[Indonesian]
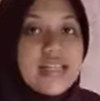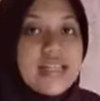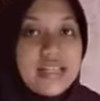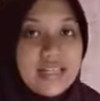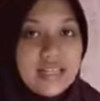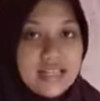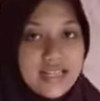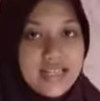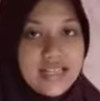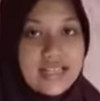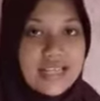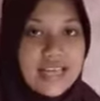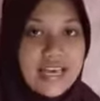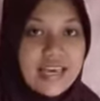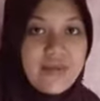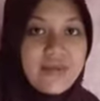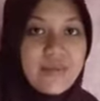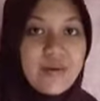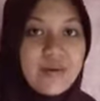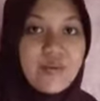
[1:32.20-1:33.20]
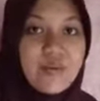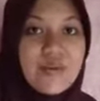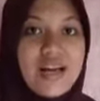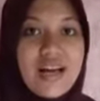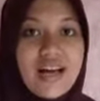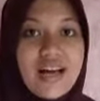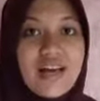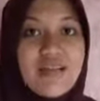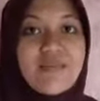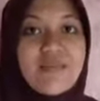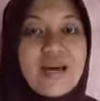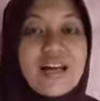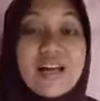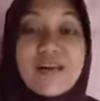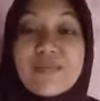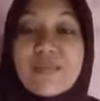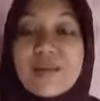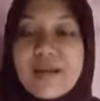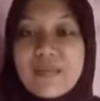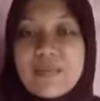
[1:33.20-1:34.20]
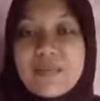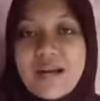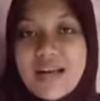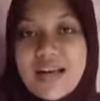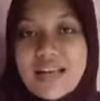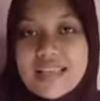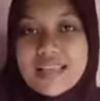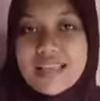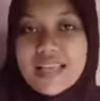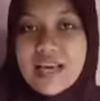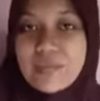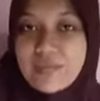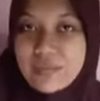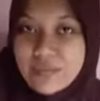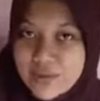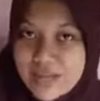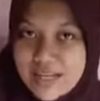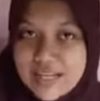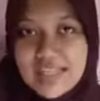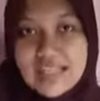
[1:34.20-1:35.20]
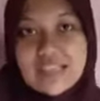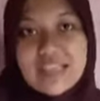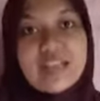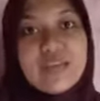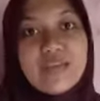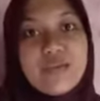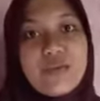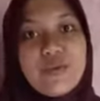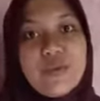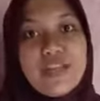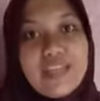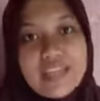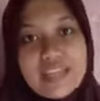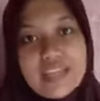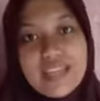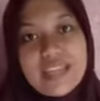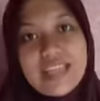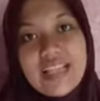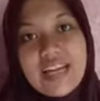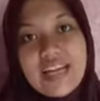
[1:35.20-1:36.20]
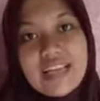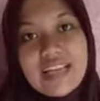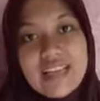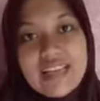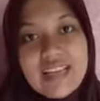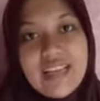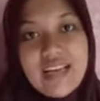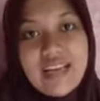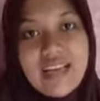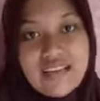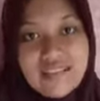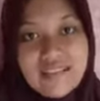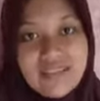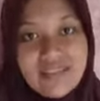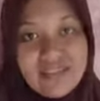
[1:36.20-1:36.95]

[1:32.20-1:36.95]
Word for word: sini saya menggunakan barang-barang bekas yang mudah kita temui di sekitar kita.